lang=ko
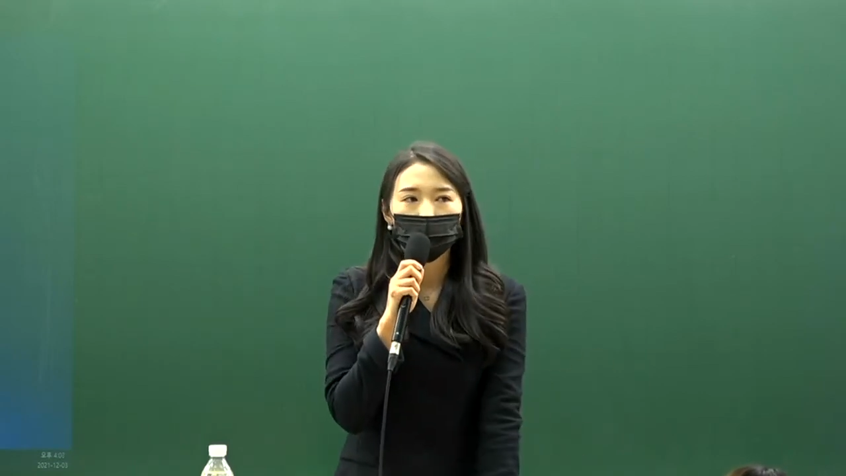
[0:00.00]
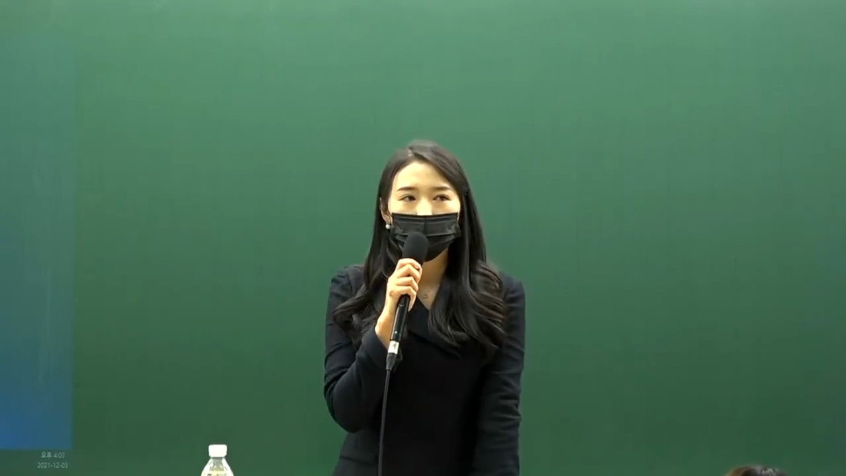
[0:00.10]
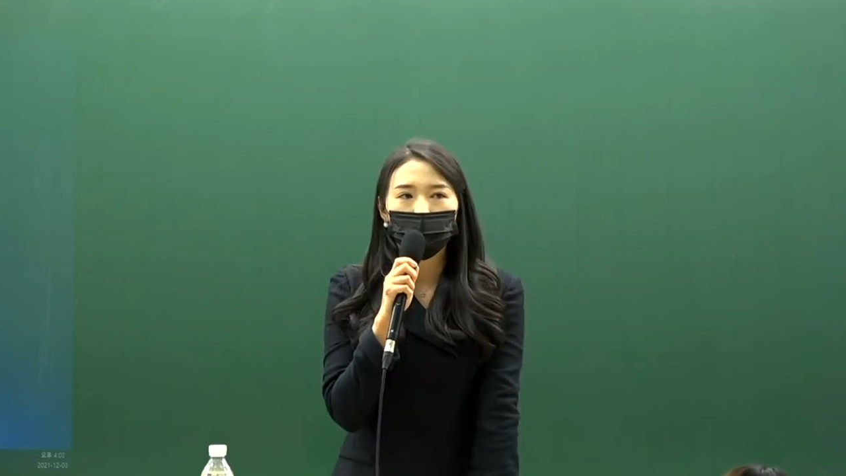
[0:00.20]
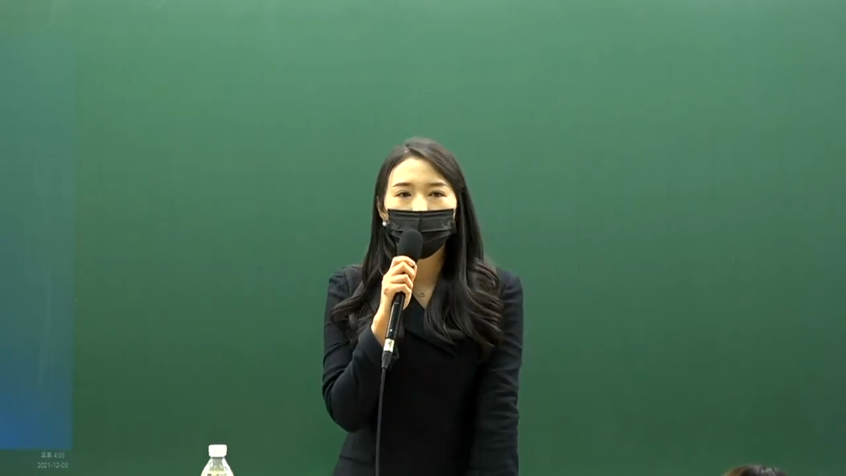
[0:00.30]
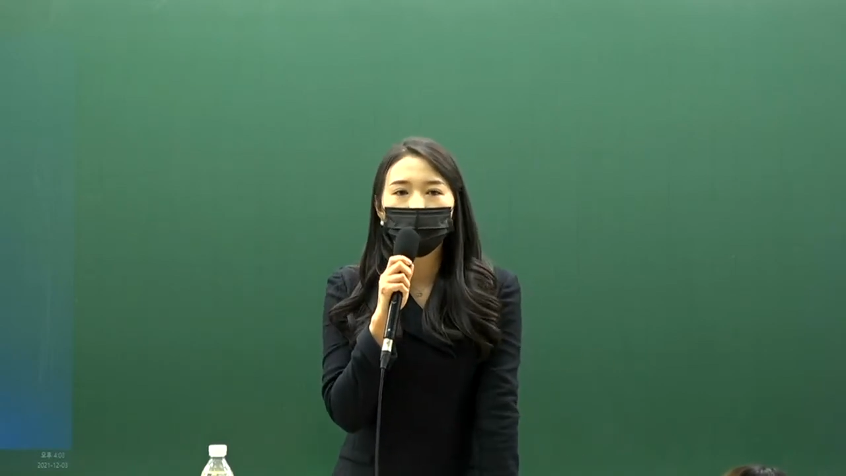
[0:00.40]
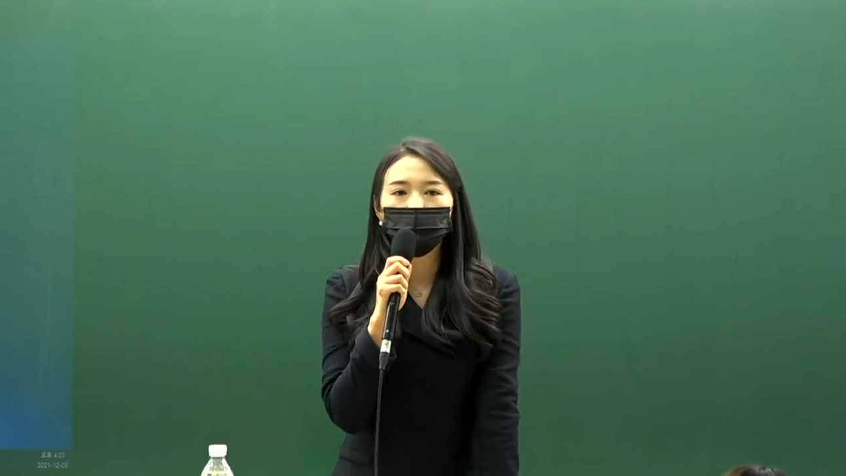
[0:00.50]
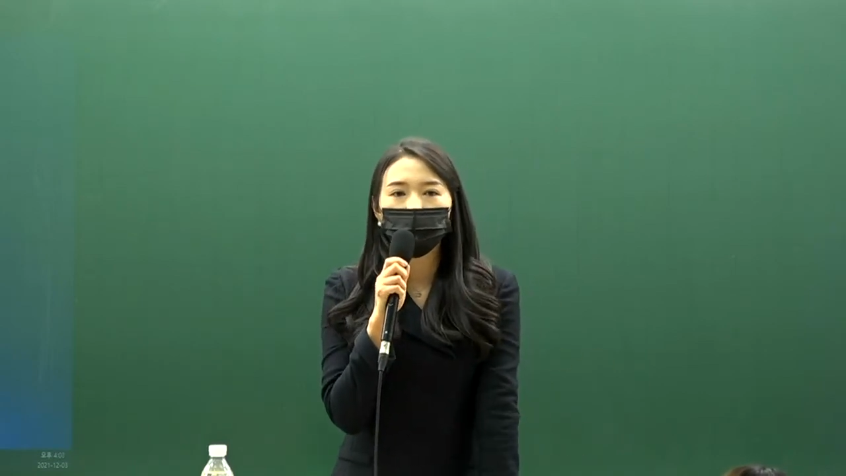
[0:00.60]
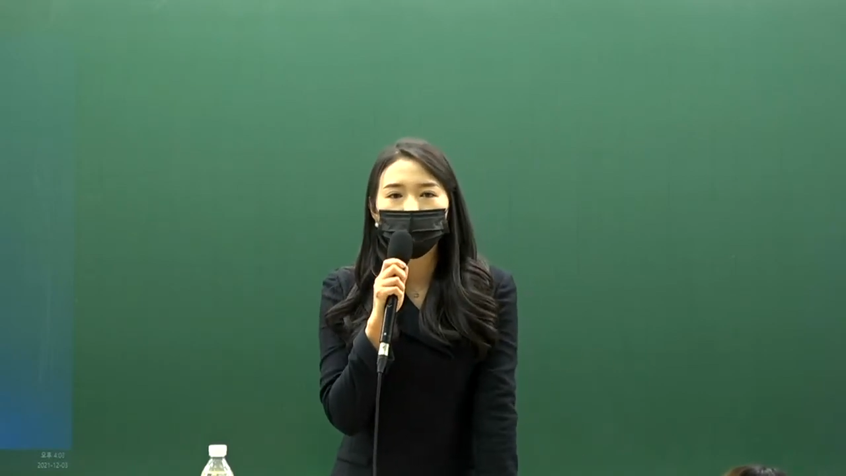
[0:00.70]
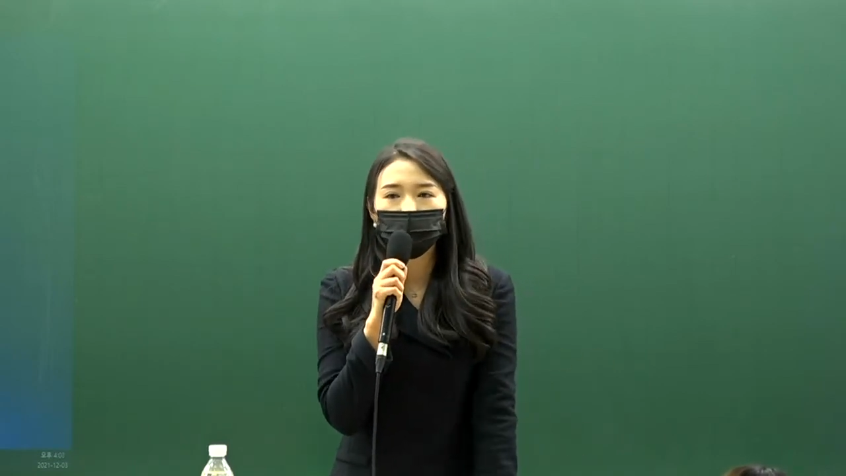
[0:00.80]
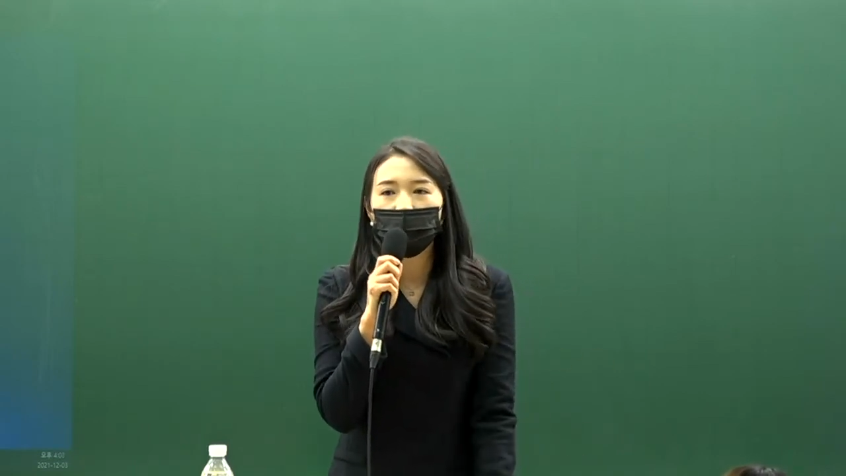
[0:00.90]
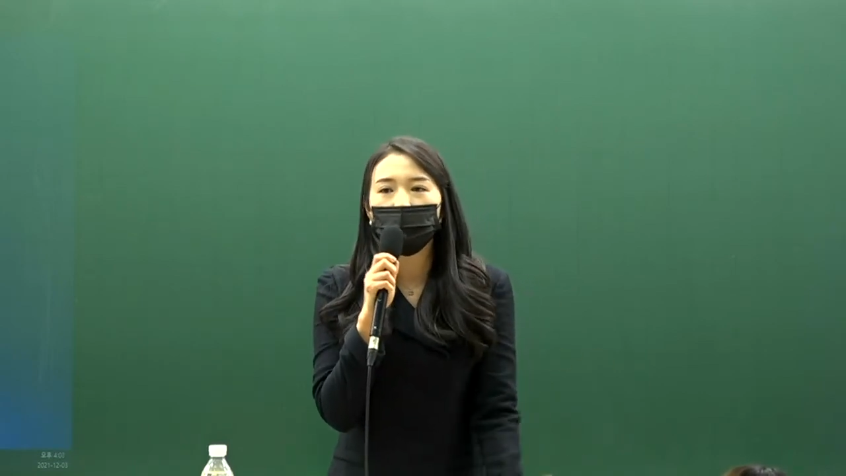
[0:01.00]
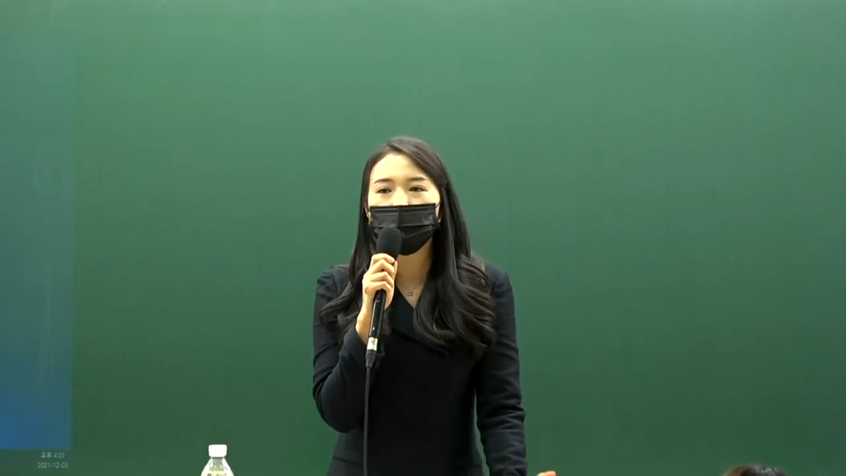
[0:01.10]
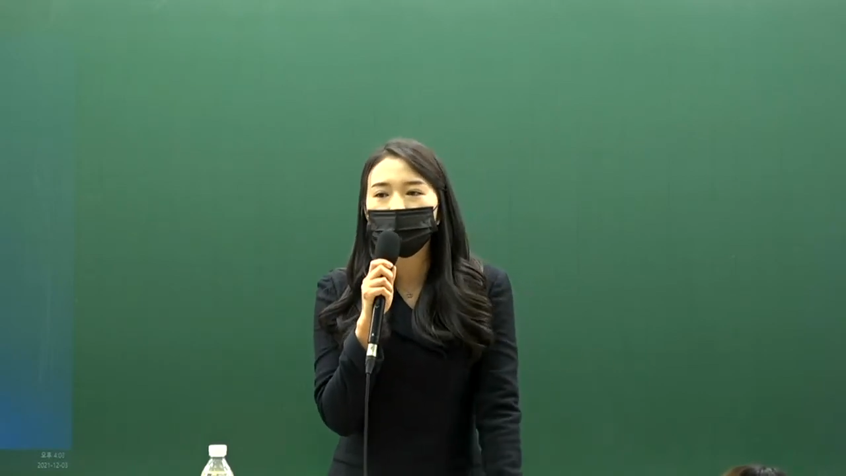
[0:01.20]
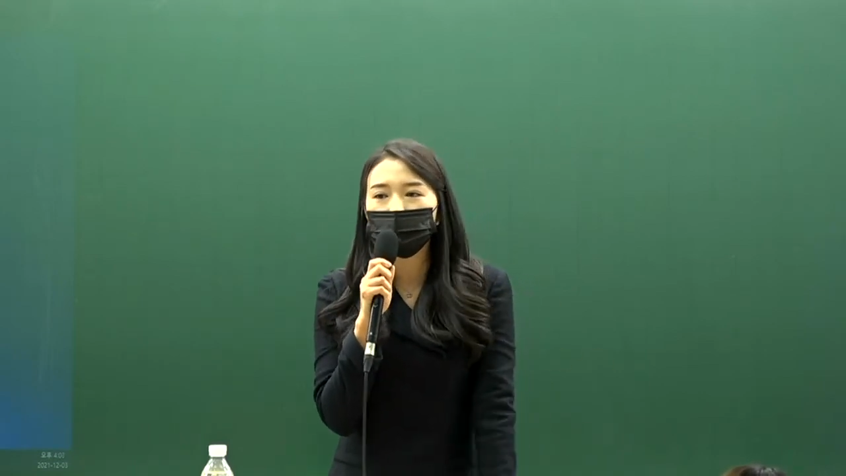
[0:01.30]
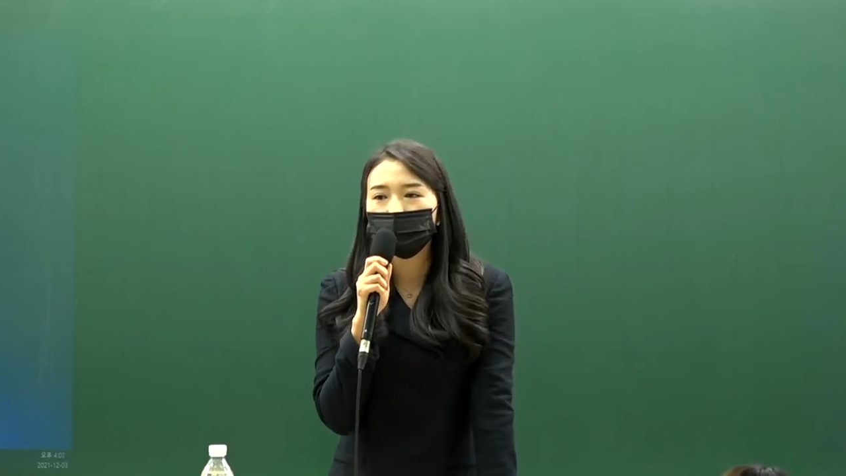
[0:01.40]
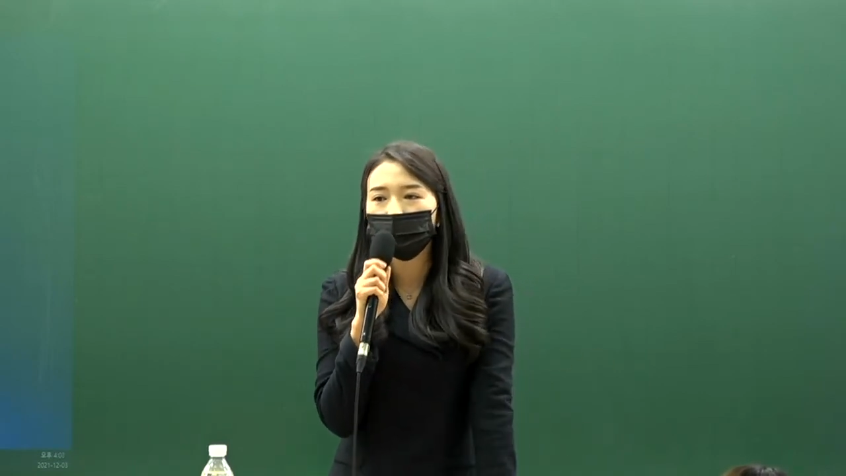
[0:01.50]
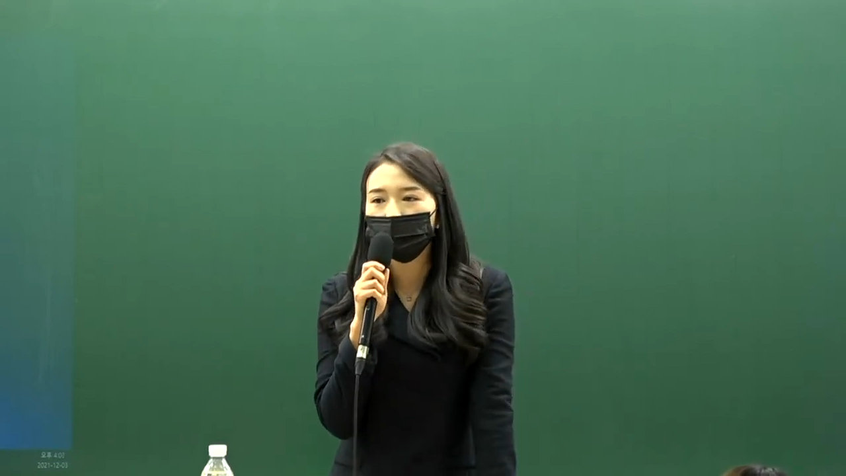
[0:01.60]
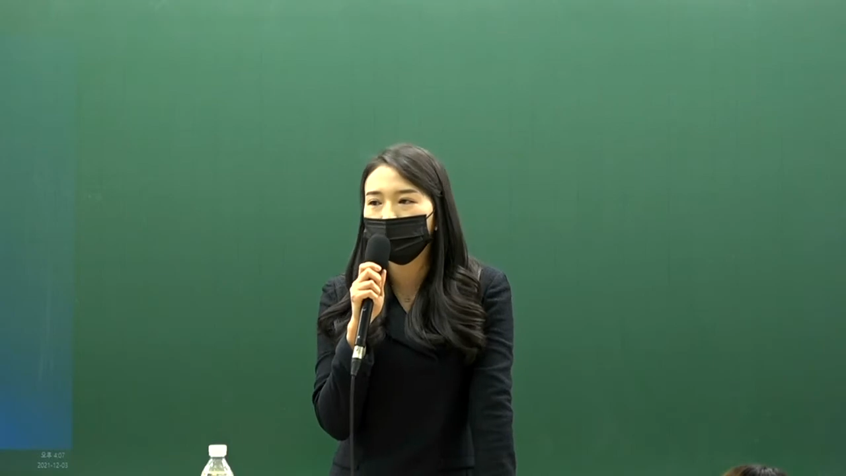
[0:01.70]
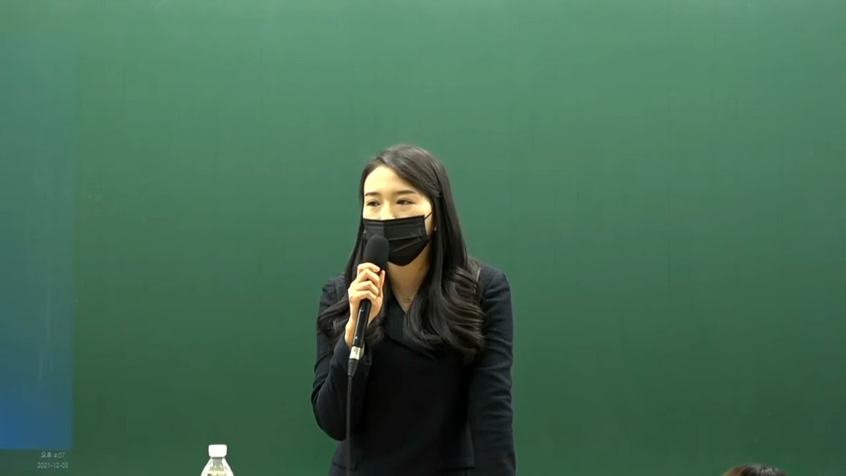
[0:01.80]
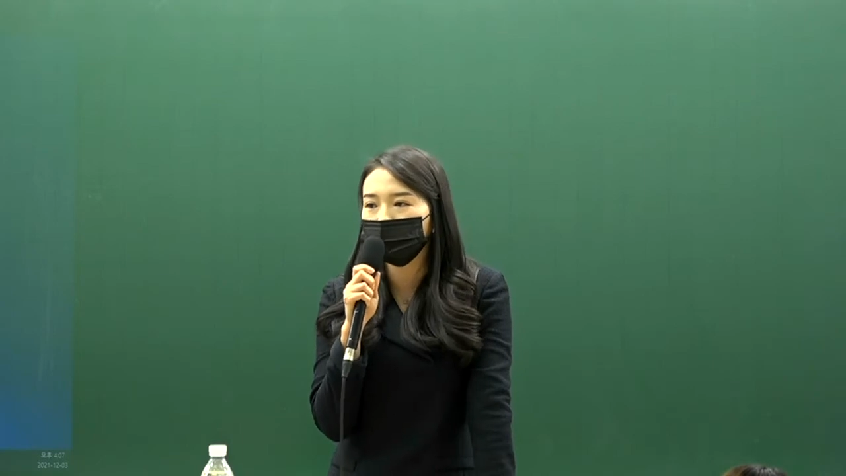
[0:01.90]
모의고사를 잘 보는 게
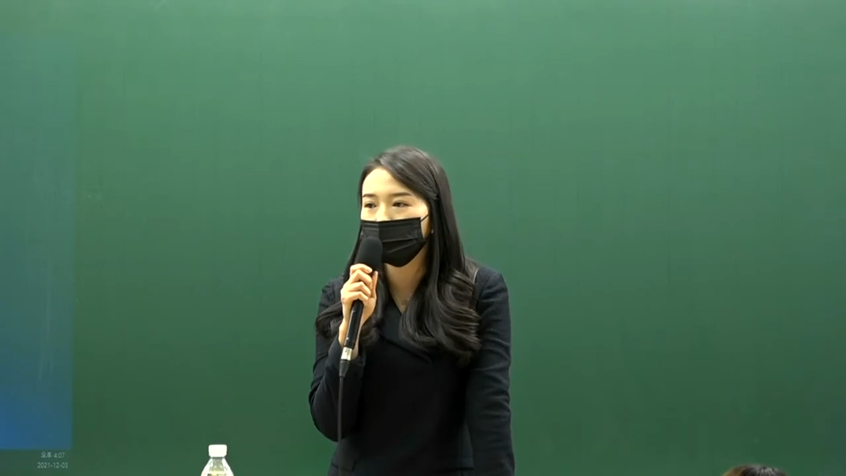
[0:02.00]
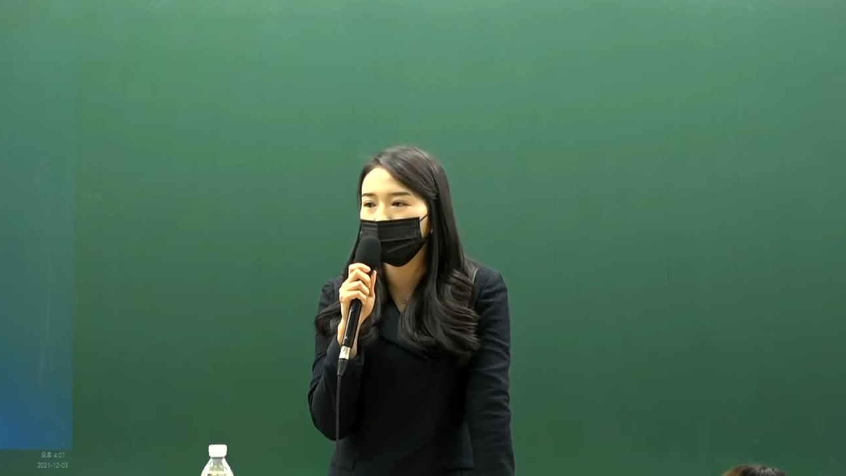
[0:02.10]
공부에